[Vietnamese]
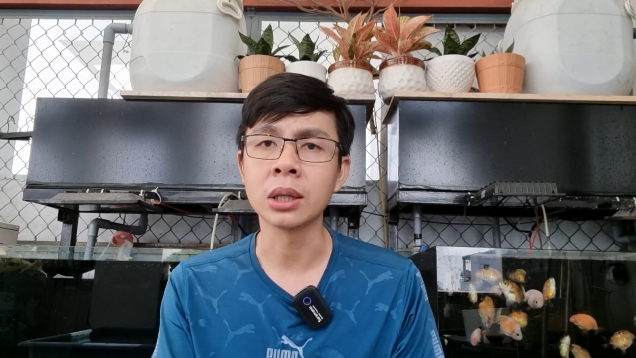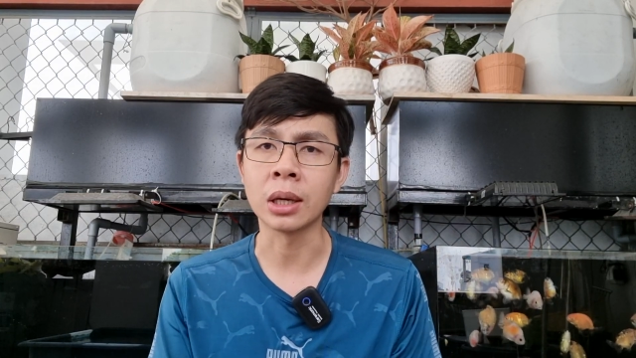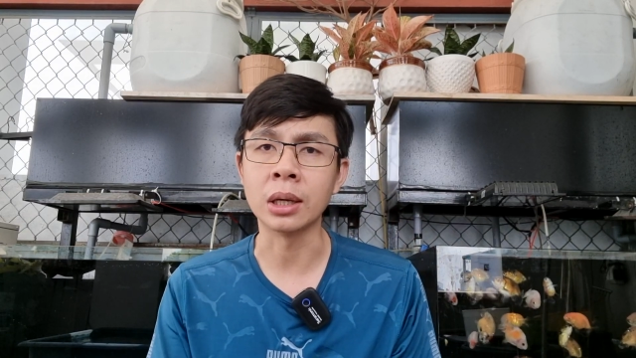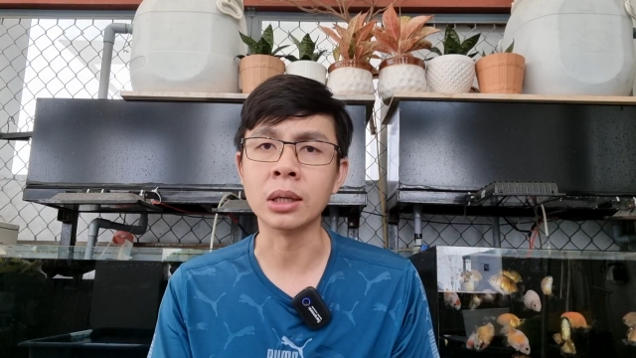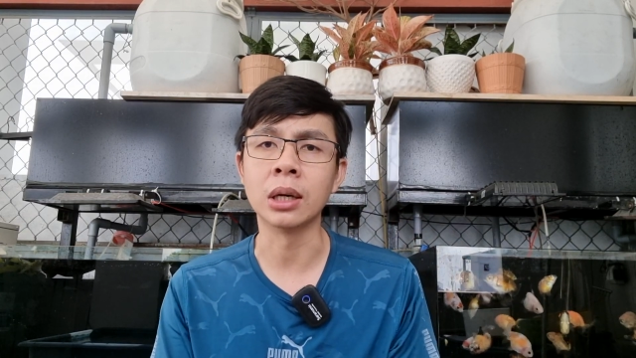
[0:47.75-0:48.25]

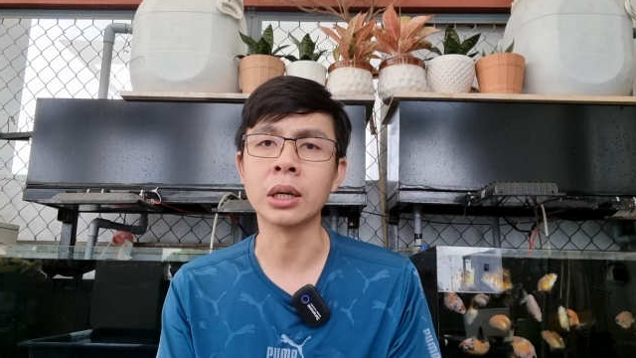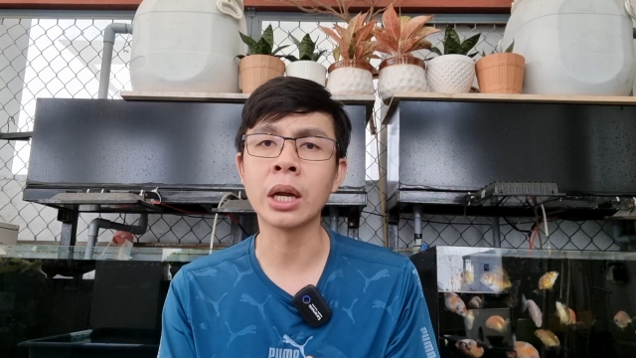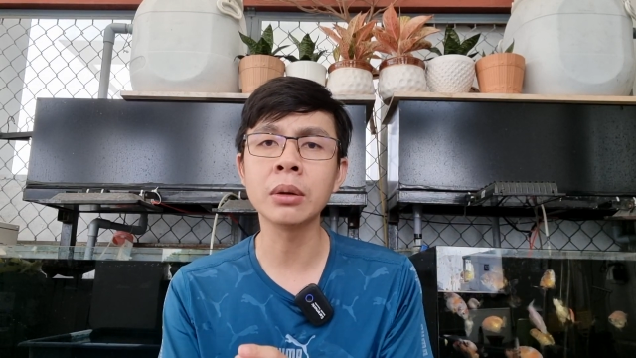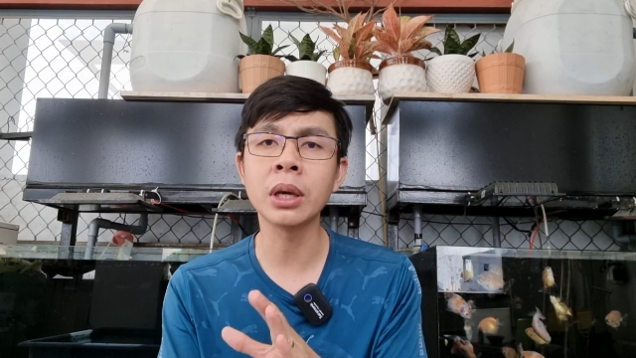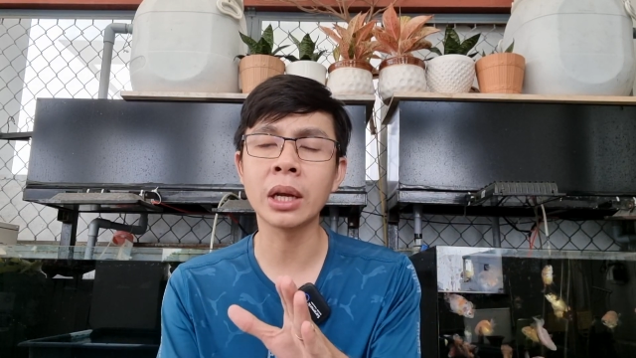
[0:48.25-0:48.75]
Thì
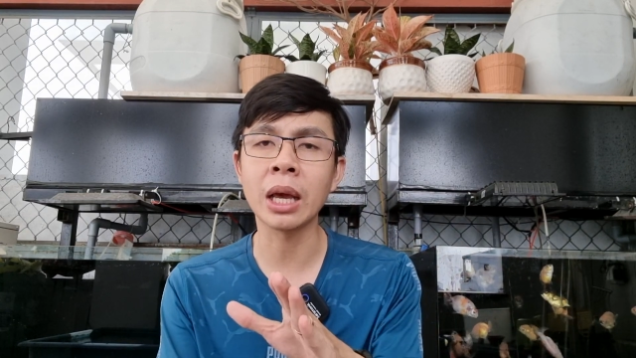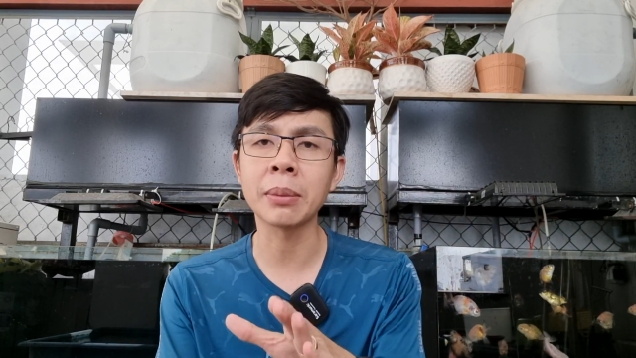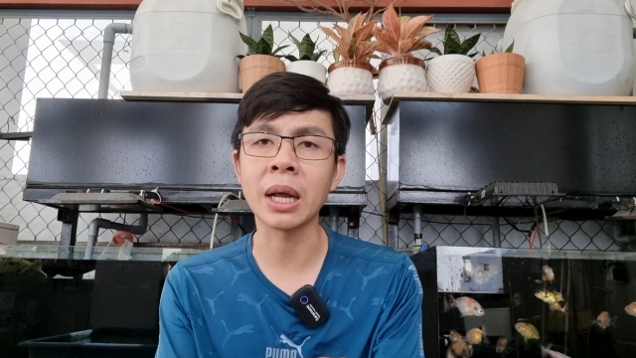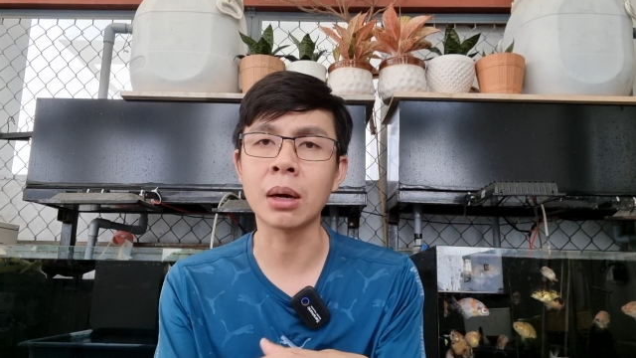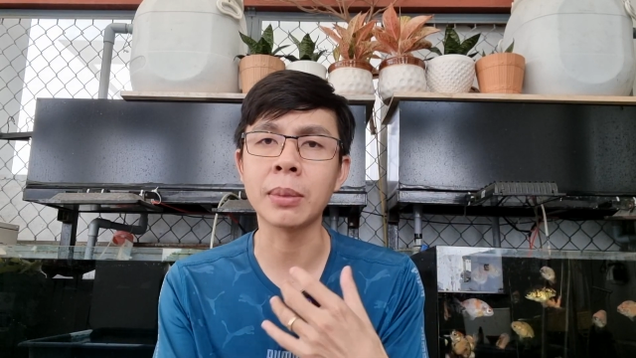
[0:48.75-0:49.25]
nếu như anh
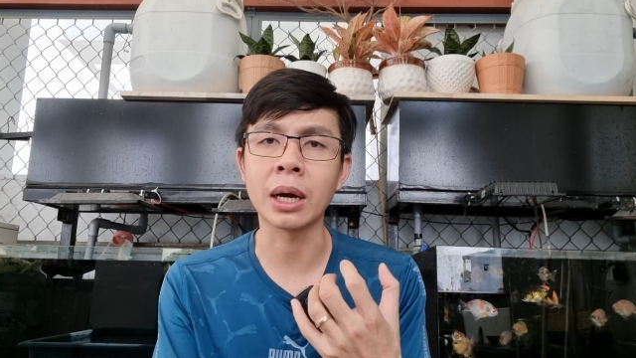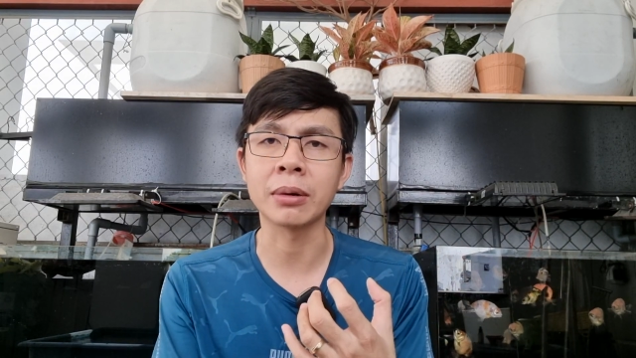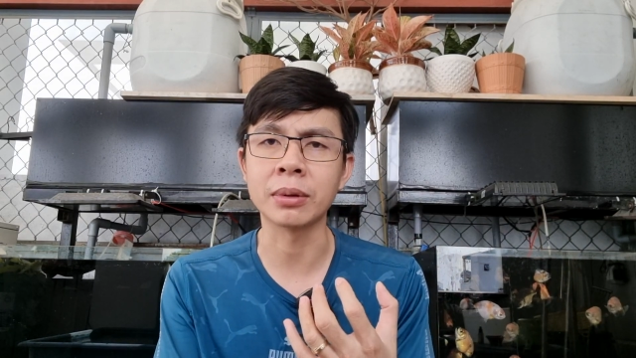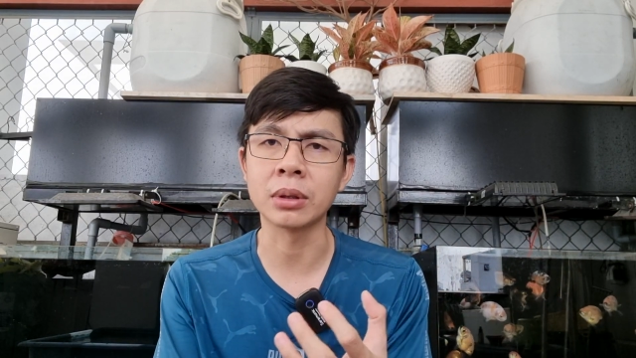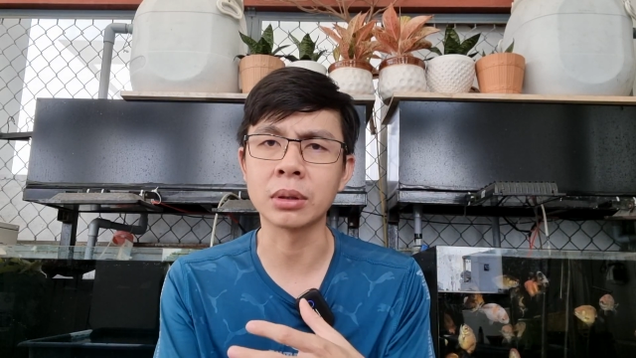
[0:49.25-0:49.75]
em nào mà
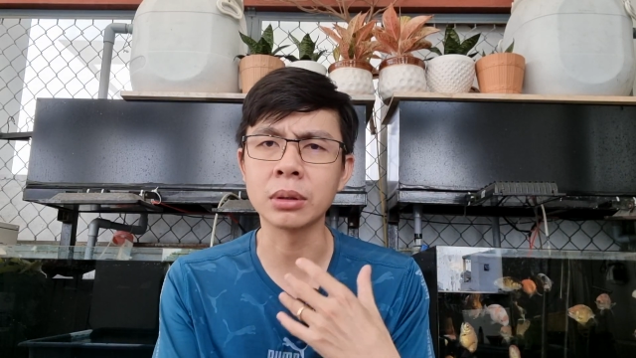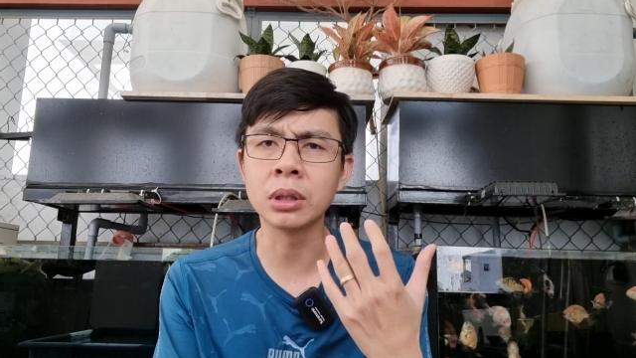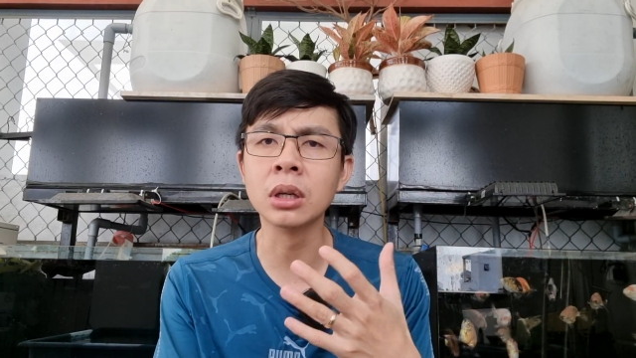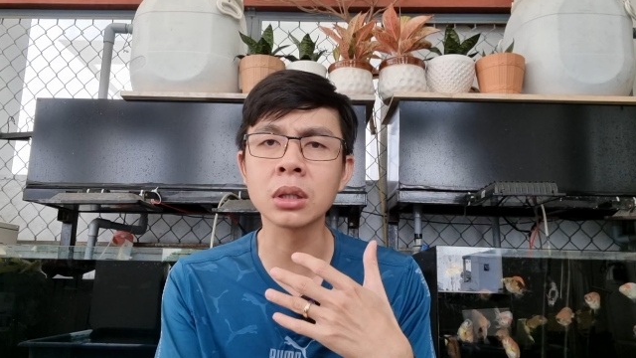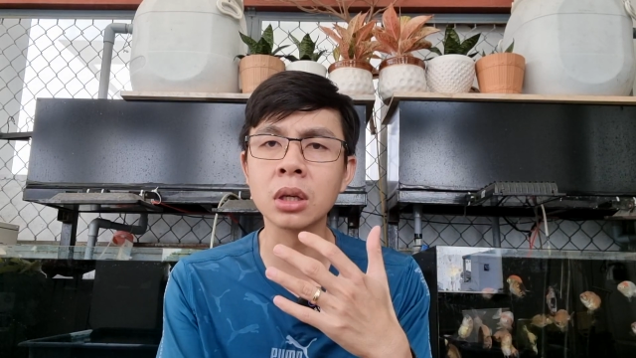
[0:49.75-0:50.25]

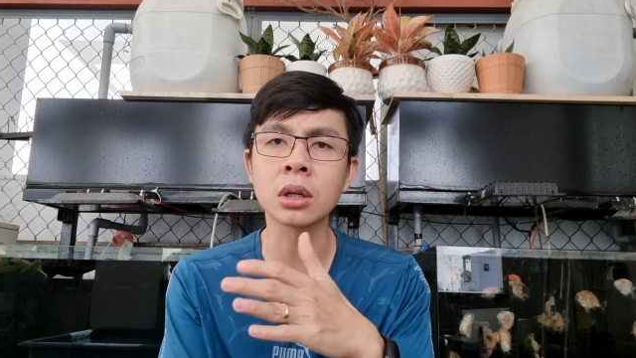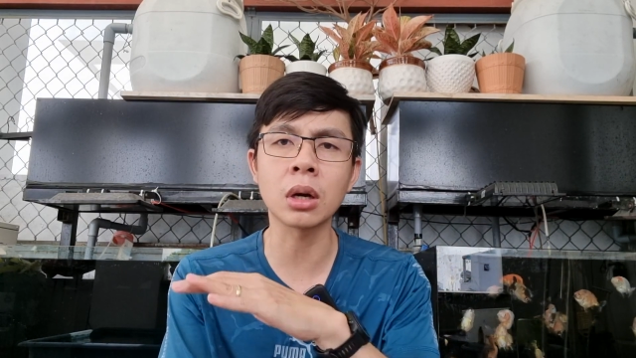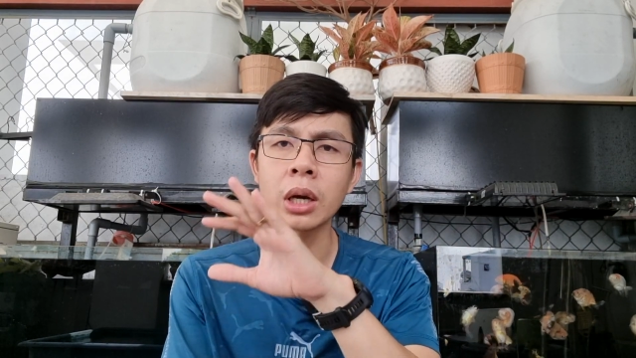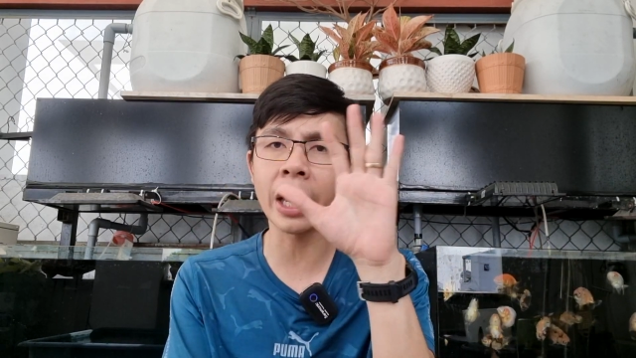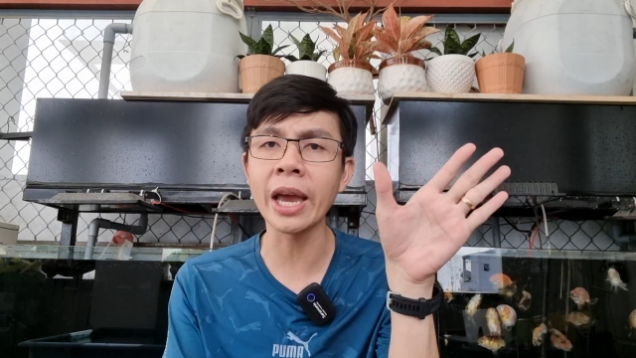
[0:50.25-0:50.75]
chưa chưa
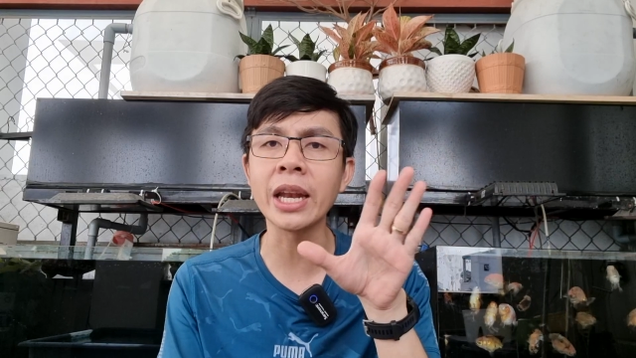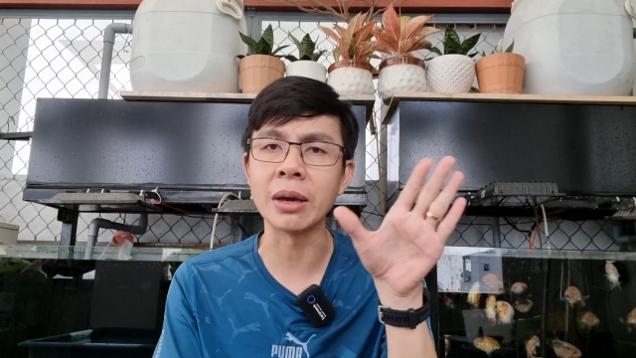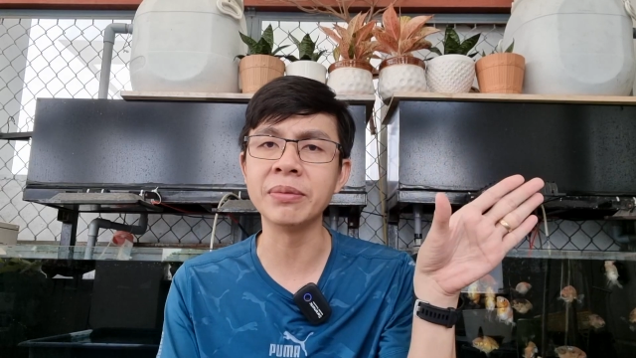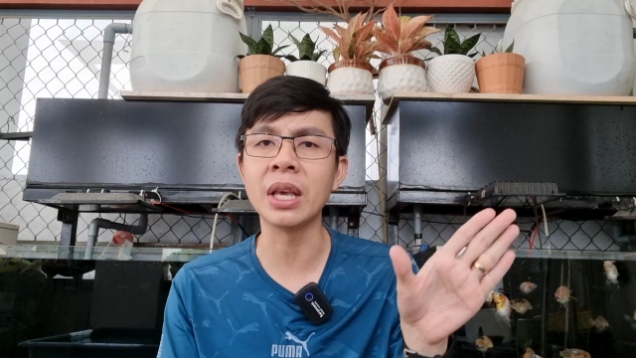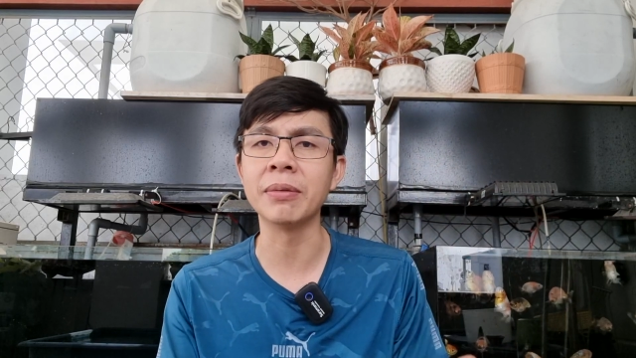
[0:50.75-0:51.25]
có cái khái
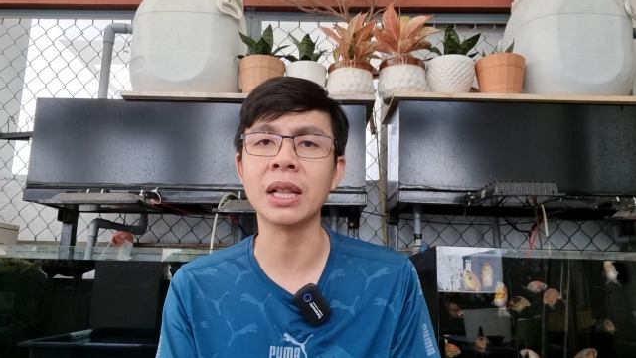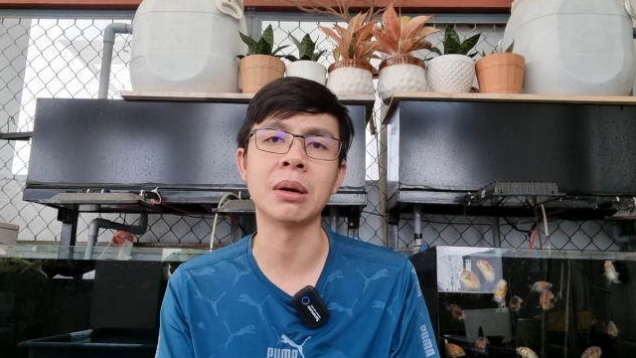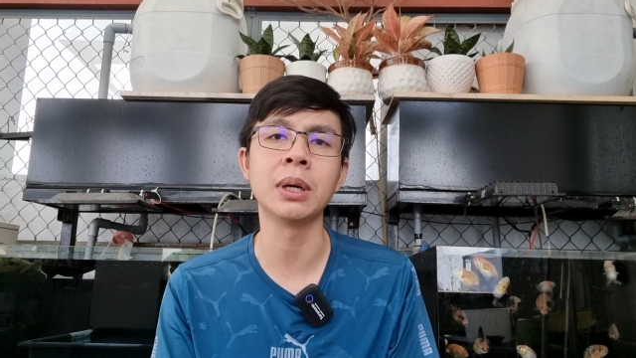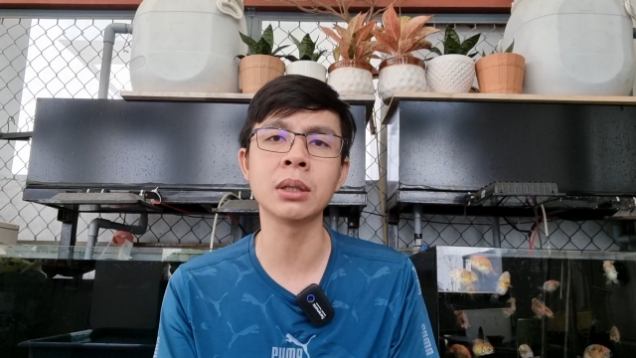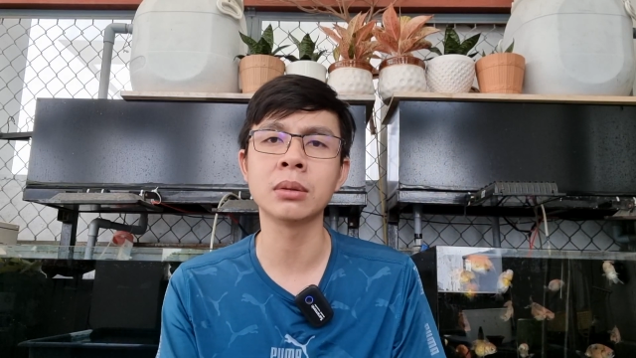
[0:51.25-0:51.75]
niệm gì về
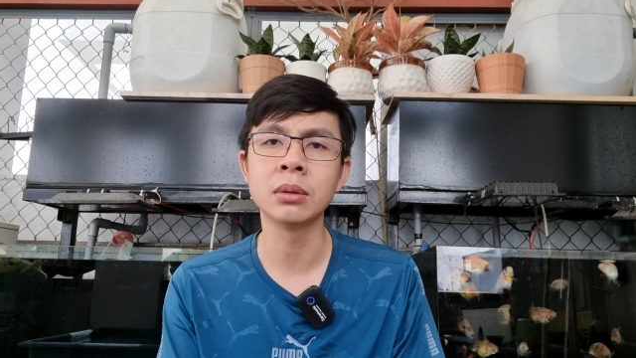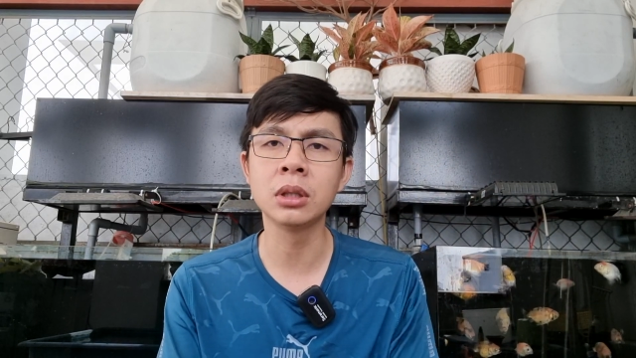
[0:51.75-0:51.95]
lọc hết,